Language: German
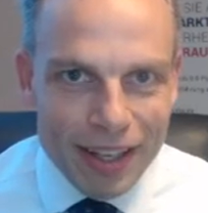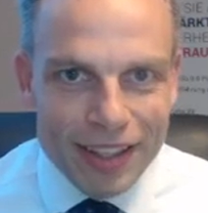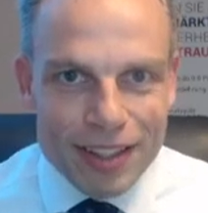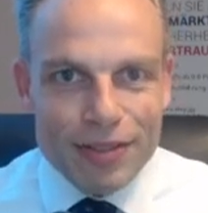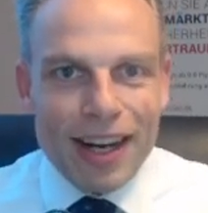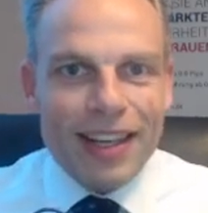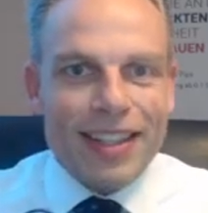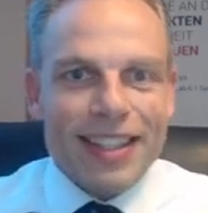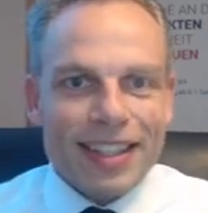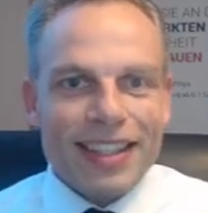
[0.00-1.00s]
dass wir alle
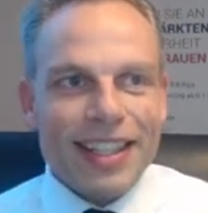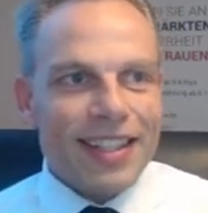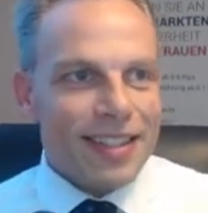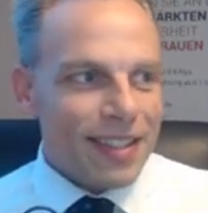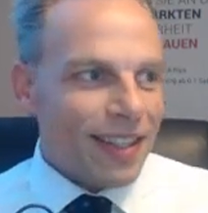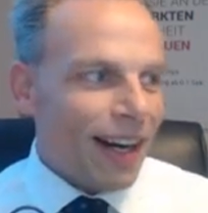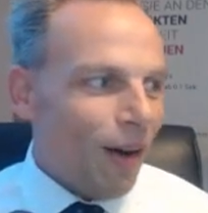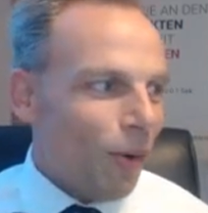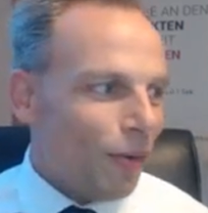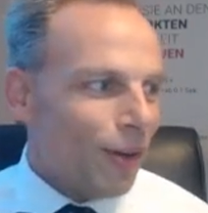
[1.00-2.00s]
hier nächstes Jahr
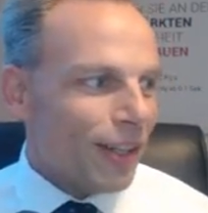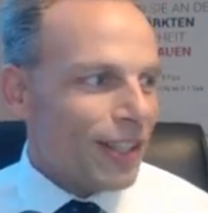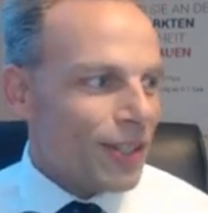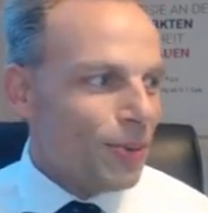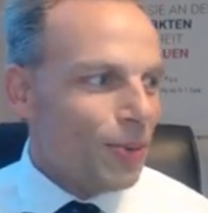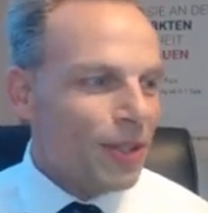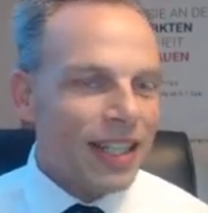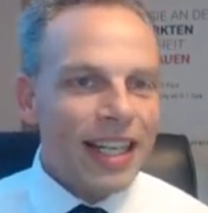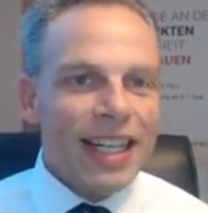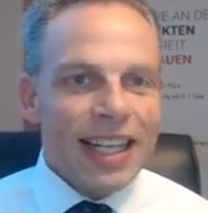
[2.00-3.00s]
auch wirklich gut
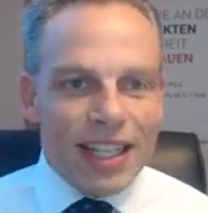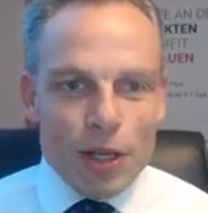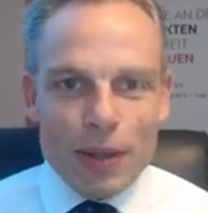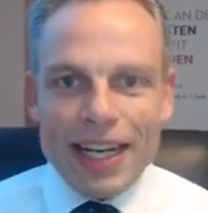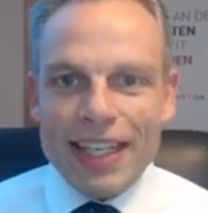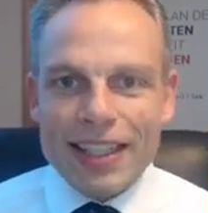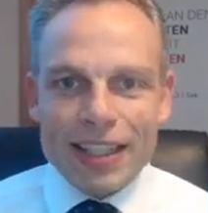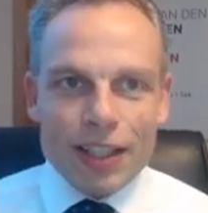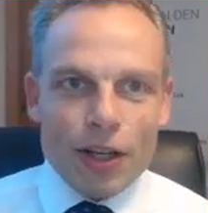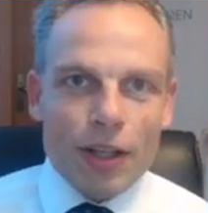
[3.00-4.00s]
traden
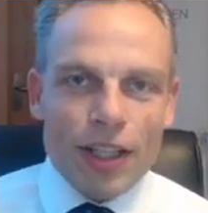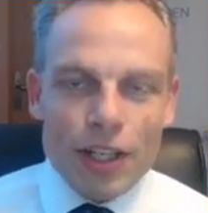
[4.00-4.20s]
können.